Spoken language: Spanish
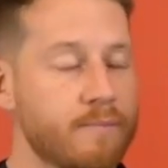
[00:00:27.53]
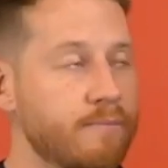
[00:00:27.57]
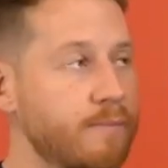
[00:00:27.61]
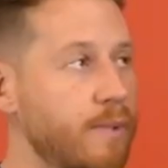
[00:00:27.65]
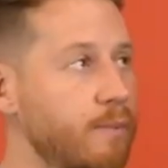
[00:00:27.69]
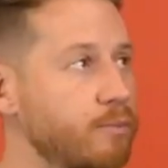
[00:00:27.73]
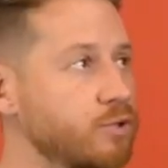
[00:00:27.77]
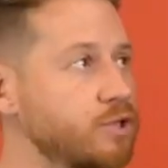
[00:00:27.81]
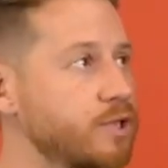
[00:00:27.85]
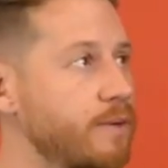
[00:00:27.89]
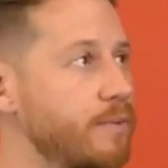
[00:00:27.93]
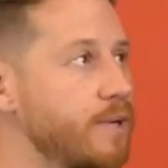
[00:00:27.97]

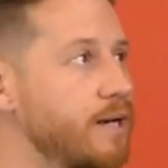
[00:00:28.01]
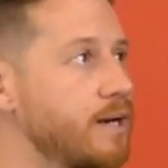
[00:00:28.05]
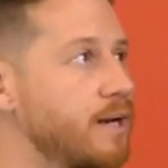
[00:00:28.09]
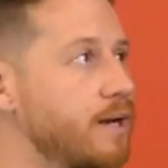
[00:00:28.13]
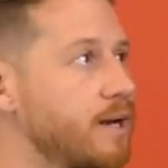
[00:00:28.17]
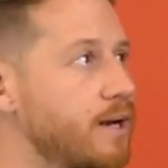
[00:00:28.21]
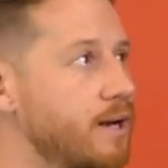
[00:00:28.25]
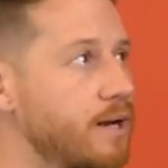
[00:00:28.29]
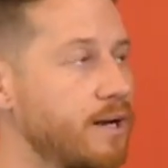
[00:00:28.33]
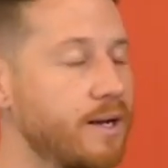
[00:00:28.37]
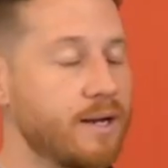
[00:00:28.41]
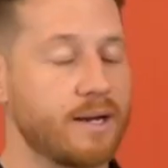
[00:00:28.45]
Vamos a
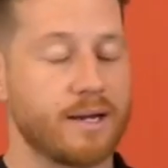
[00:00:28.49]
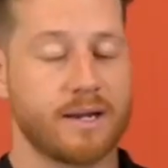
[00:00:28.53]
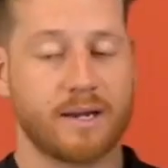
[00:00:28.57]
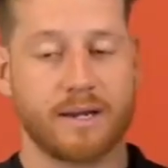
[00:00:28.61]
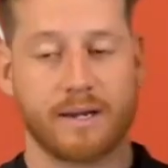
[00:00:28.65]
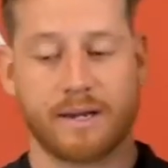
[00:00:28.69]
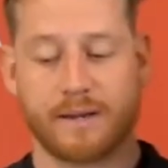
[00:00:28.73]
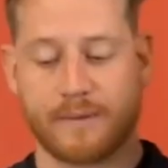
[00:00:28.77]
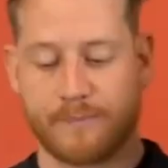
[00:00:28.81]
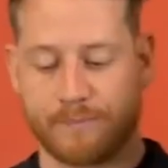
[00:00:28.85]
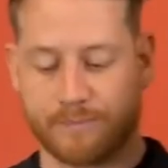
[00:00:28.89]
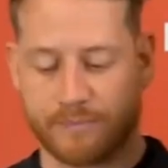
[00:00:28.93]
verla
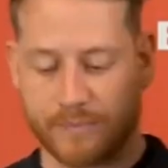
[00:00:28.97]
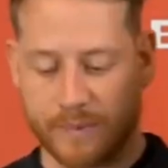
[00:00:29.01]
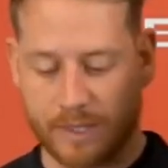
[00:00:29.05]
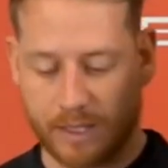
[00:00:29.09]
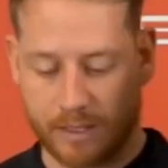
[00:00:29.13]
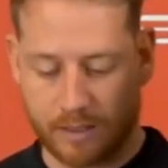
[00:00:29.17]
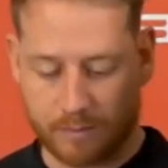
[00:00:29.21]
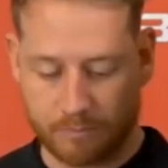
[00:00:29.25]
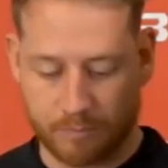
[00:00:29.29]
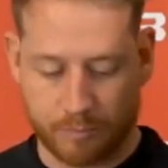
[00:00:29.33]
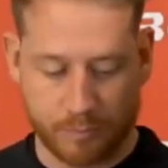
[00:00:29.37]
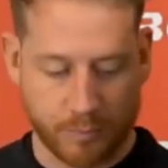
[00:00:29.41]
em,
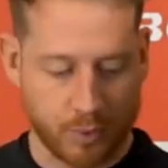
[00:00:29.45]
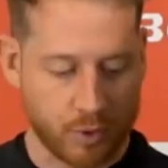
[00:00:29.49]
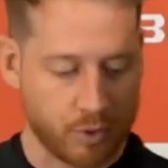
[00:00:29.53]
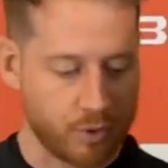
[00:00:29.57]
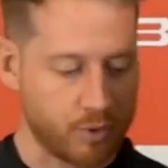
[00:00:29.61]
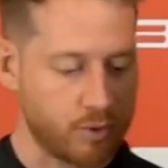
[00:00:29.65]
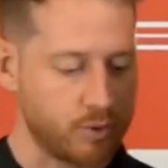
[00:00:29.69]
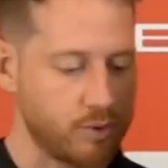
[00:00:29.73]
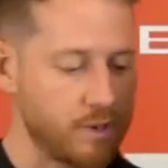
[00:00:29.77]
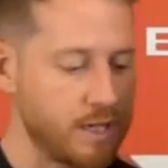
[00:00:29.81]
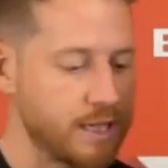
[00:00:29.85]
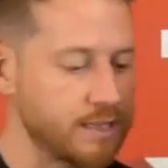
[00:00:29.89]
un
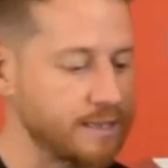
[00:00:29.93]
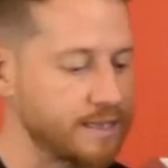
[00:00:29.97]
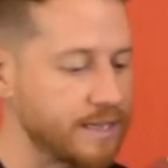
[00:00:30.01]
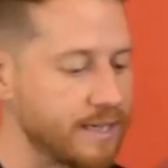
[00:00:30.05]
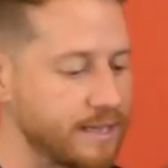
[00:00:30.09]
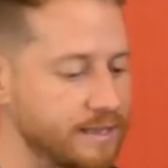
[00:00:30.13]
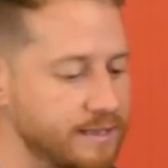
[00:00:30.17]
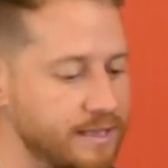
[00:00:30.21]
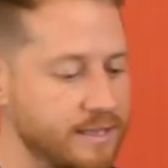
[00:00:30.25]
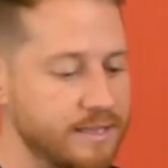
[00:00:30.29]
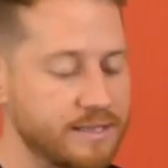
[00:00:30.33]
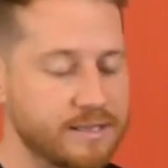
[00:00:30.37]
poco las
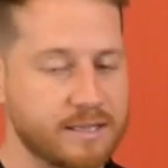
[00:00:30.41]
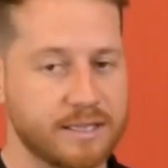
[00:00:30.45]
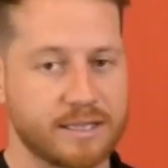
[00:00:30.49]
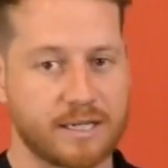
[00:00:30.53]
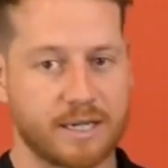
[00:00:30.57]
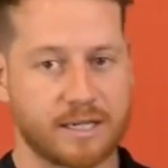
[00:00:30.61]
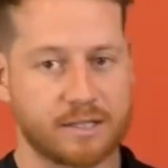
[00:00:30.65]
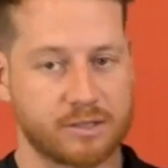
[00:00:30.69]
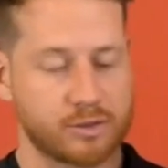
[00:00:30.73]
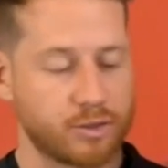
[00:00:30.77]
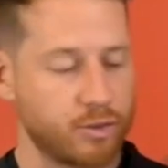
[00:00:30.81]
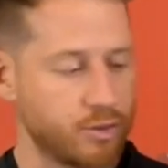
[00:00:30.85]

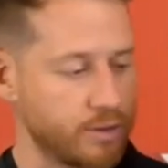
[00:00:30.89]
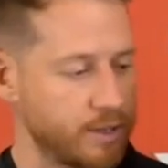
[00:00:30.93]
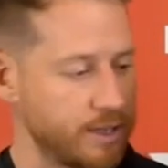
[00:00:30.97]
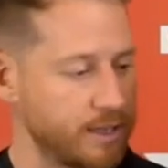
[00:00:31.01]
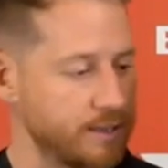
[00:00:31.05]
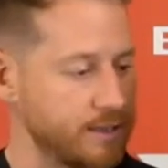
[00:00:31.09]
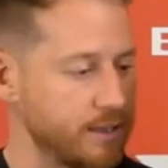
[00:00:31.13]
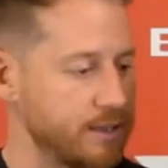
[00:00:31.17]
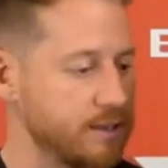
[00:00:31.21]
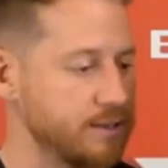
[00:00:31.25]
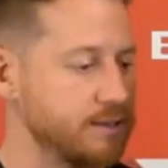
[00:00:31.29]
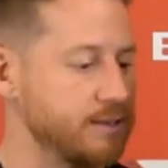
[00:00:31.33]
características
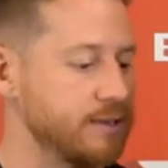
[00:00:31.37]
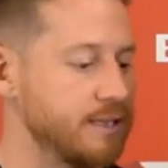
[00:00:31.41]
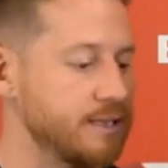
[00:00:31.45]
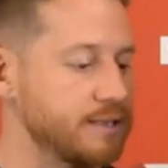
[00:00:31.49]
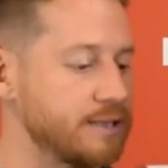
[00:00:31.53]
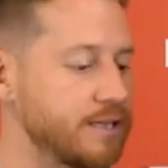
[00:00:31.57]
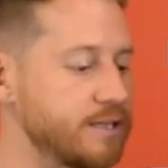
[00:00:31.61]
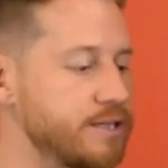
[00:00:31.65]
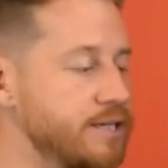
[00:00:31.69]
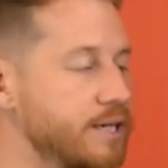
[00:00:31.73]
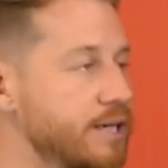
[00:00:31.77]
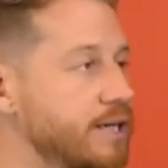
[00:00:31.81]
concretas de
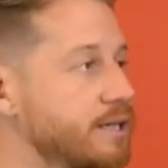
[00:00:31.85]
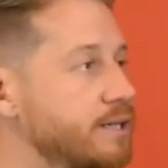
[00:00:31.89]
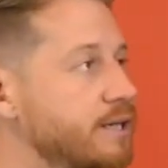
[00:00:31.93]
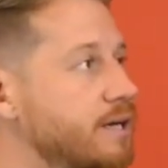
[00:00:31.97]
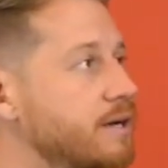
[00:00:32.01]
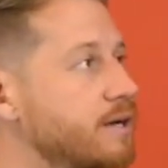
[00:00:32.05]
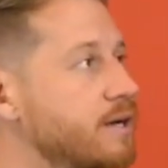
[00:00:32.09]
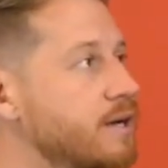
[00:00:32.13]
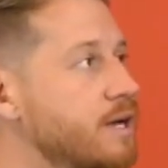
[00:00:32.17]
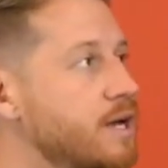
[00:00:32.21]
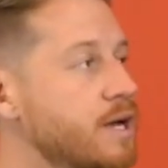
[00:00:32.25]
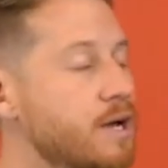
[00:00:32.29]
esta
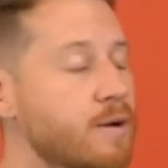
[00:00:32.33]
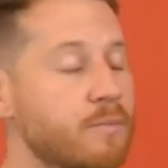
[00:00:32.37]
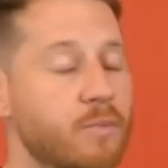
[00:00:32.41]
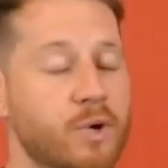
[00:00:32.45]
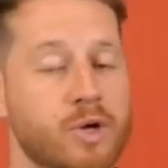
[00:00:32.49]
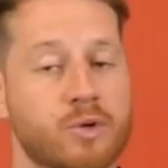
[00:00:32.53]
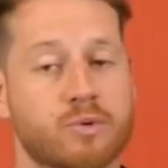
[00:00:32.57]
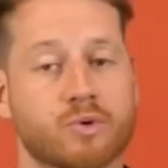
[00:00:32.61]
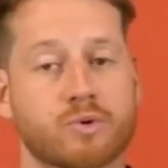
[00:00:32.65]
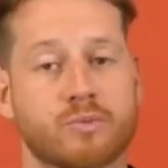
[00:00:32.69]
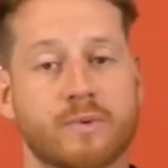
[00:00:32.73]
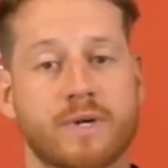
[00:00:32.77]
chaqueta.
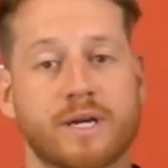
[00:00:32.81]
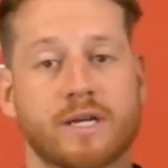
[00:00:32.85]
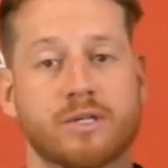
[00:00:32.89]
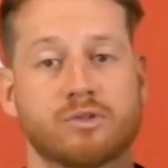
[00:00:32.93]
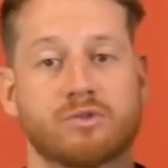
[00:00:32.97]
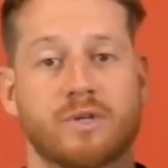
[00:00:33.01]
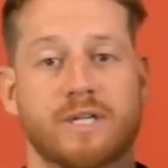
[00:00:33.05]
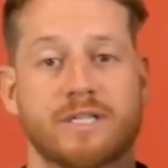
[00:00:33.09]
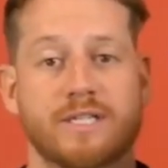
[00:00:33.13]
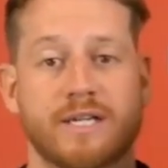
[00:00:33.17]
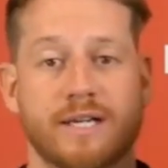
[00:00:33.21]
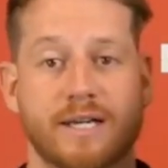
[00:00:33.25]
Podemos ver que
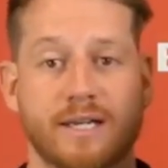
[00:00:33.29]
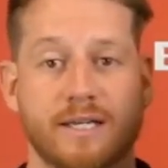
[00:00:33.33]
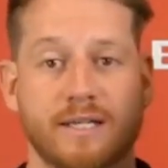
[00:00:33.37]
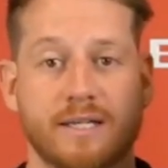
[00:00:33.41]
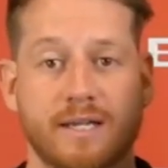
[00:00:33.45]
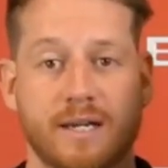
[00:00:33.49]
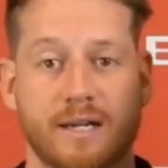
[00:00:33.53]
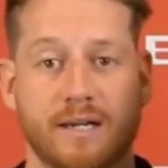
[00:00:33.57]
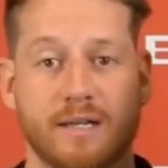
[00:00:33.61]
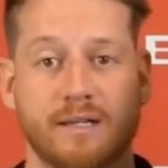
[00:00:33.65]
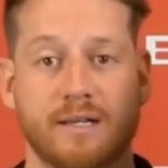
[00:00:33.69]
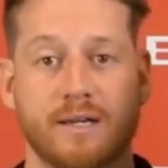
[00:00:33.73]
es una
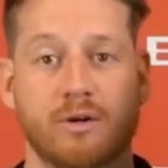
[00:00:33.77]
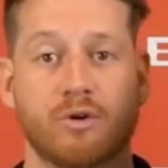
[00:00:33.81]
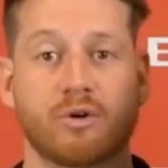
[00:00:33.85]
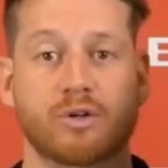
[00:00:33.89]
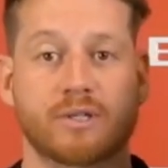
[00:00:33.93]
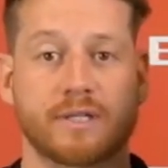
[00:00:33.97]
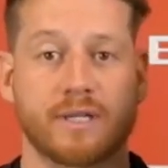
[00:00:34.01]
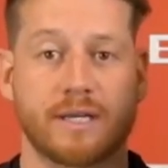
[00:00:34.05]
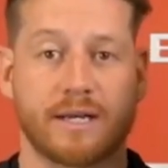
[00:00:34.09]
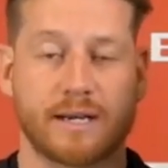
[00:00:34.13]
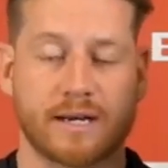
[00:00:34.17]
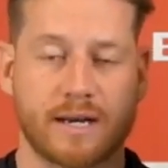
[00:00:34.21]
chaqueta de
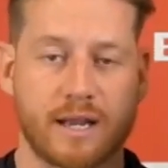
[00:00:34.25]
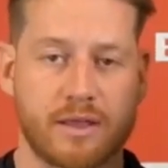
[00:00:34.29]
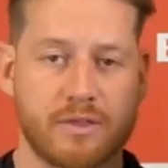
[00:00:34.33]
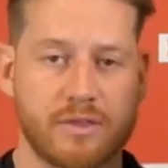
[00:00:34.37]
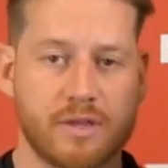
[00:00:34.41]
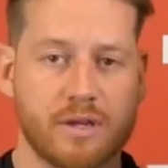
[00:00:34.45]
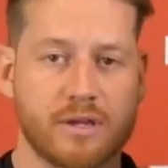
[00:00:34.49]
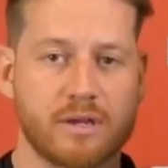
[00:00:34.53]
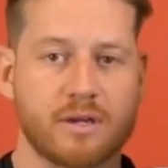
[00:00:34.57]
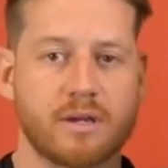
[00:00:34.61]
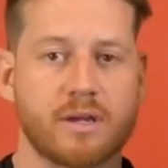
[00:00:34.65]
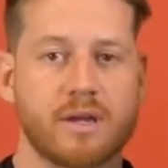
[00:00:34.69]
corte de
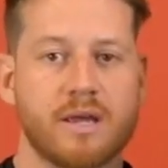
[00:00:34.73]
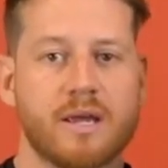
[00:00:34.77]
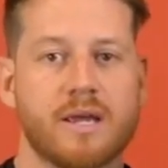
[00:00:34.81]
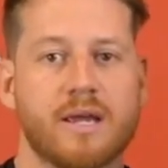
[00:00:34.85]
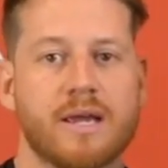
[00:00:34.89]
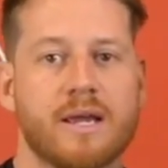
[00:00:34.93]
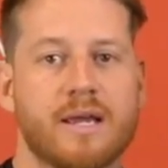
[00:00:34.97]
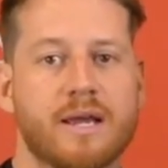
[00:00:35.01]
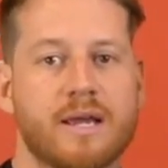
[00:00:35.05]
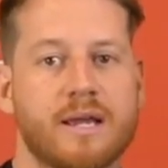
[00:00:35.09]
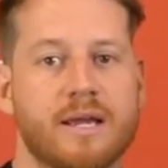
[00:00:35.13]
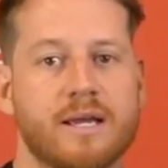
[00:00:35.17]
Racing,
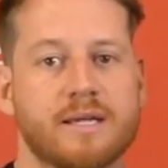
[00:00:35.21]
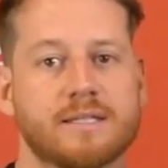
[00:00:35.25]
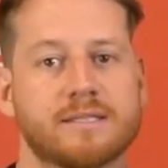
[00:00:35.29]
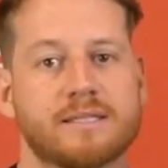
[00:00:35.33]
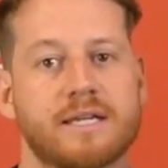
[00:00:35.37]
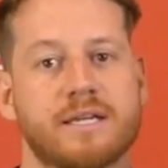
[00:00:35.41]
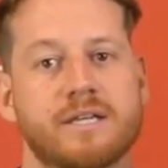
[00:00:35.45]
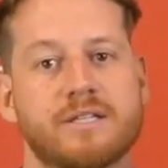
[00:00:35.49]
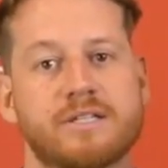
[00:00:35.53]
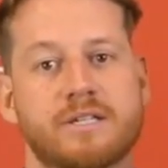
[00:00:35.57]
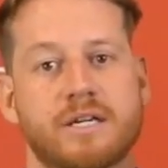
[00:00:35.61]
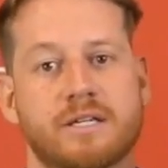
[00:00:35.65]
eh,
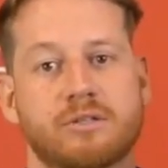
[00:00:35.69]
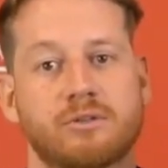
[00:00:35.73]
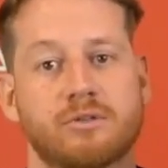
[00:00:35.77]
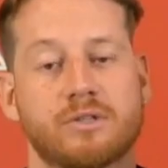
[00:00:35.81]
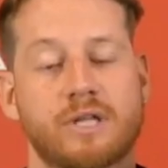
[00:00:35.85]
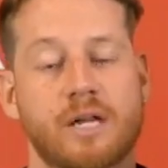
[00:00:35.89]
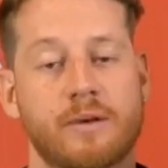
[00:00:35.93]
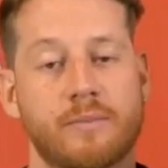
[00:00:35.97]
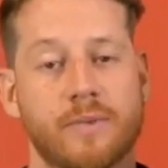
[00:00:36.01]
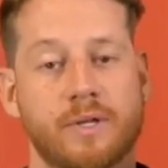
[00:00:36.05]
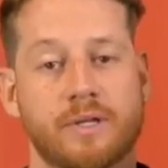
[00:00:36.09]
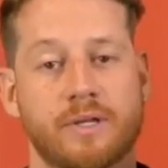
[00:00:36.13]
está hecha
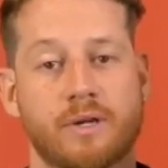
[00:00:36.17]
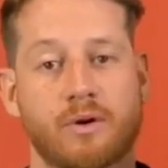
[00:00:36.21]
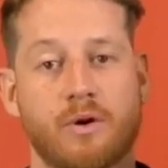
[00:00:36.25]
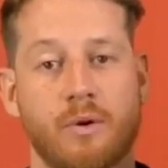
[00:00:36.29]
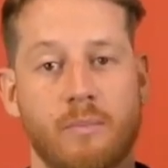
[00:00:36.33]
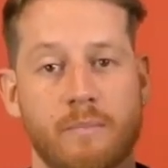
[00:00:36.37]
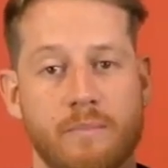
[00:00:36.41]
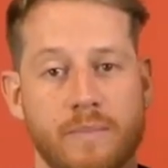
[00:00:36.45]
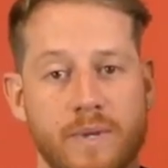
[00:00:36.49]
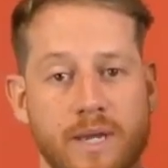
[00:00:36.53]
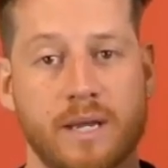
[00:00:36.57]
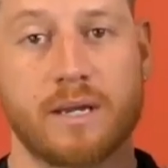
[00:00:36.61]
totalmente con